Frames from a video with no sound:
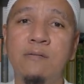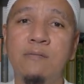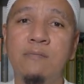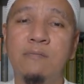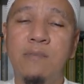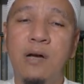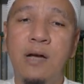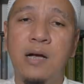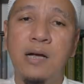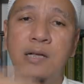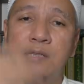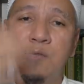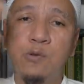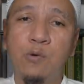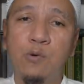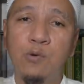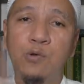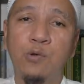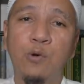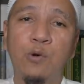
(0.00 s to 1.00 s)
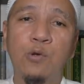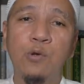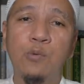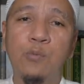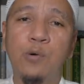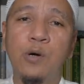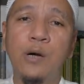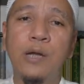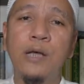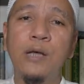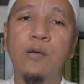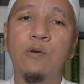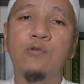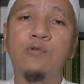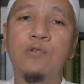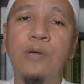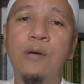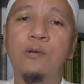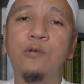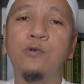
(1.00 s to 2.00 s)
maka sekujur tubuh ini
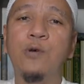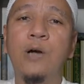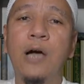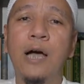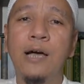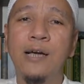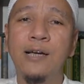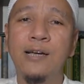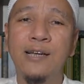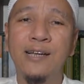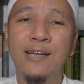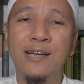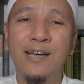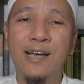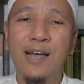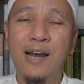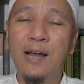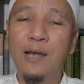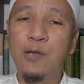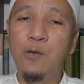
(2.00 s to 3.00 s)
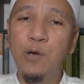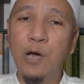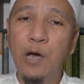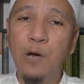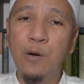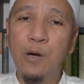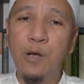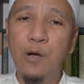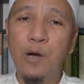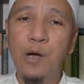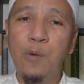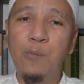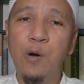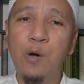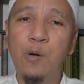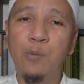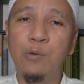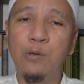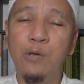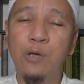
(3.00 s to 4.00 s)
rusak juga. Karena itu, ikhwani
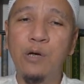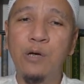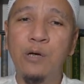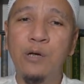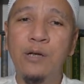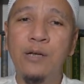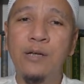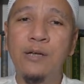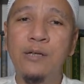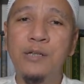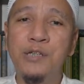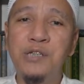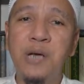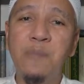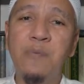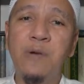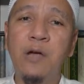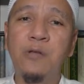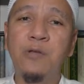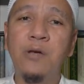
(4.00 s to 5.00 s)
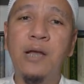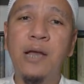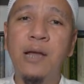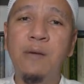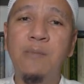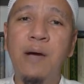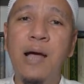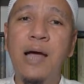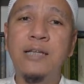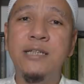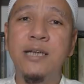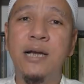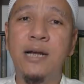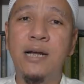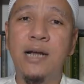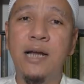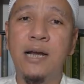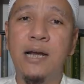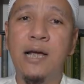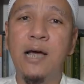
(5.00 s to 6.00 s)
rahimakumullah, Syekh bin Atta'illah
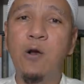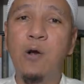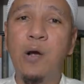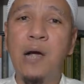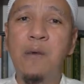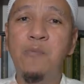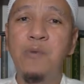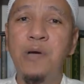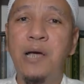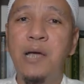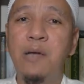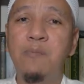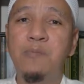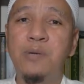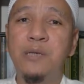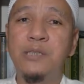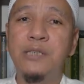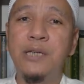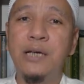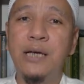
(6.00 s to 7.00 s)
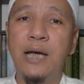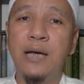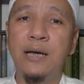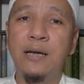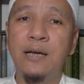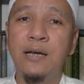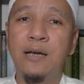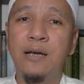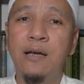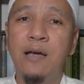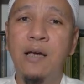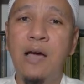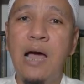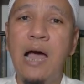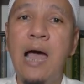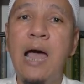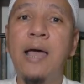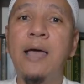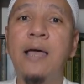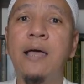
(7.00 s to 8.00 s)
mengajarkan kalau kamu ingin bersihkan
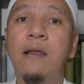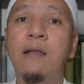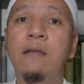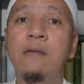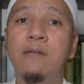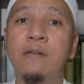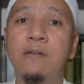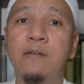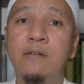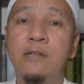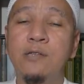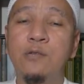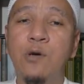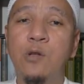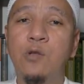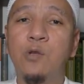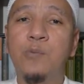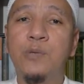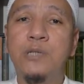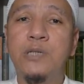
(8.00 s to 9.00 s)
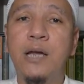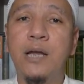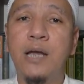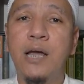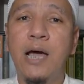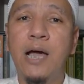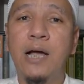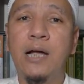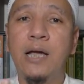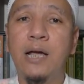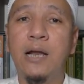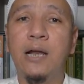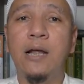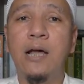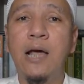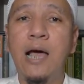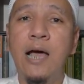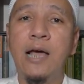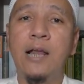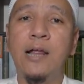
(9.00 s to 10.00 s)
air di suatu bejana agar
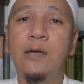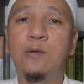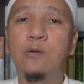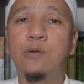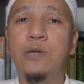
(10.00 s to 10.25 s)
air itu